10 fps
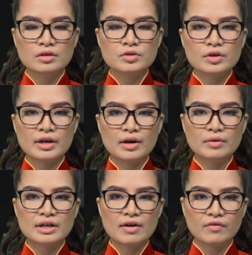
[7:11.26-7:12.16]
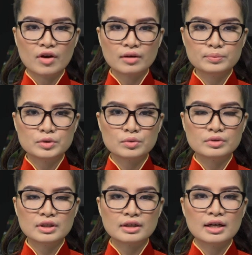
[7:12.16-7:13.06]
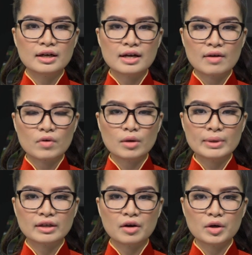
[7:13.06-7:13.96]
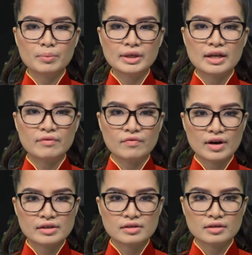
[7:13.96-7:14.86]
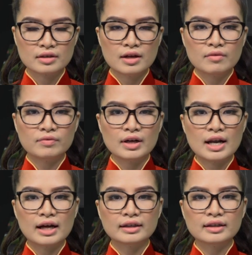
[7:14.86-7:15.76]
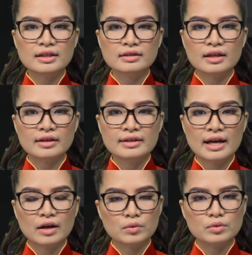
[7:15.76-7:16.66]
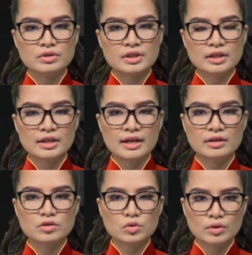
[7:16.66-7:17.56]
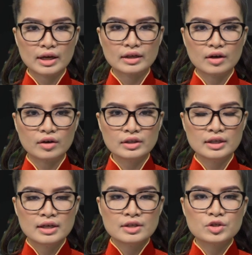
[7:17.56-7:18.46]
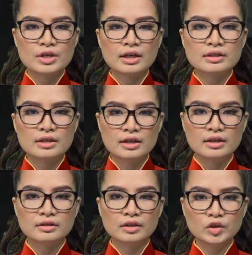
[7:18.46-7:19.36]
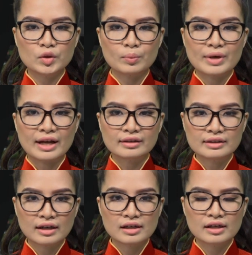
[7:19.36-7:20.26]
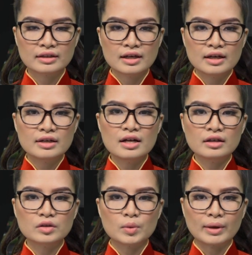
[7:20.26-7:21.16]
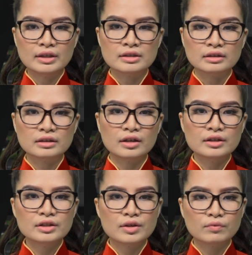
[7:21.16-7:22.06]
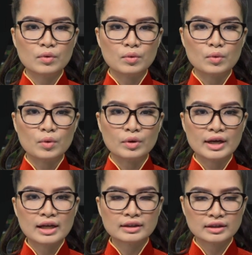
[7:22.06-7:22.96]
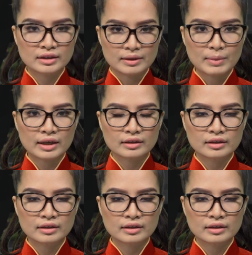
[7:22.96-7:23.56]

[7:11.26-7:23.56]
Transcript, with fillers: Joel Narop, Chủ tịch Narop Economic Advisor và là kinh tế gia của TDN2K nói rằng nợ tín dụng đã tăng lên nên cũng ảnh hưởng tới thương vụ của các tiệm ăn.